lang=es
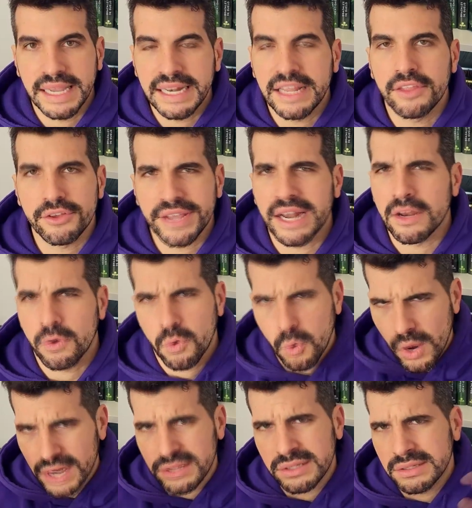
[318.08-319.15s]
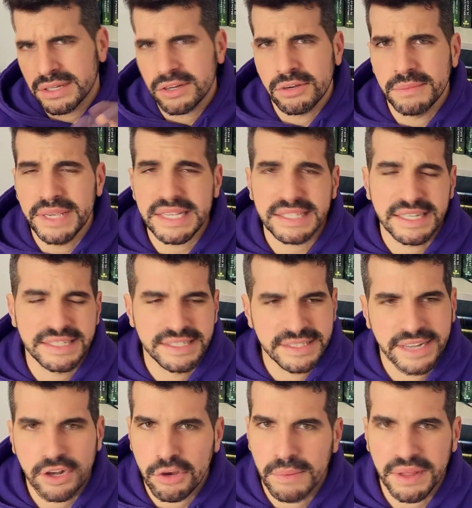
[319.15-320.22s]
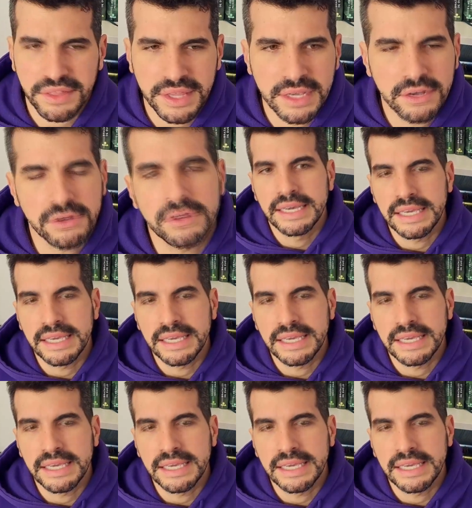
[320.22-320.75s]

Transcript: He leído ya el cuarto entre comillas, que es el 3,5,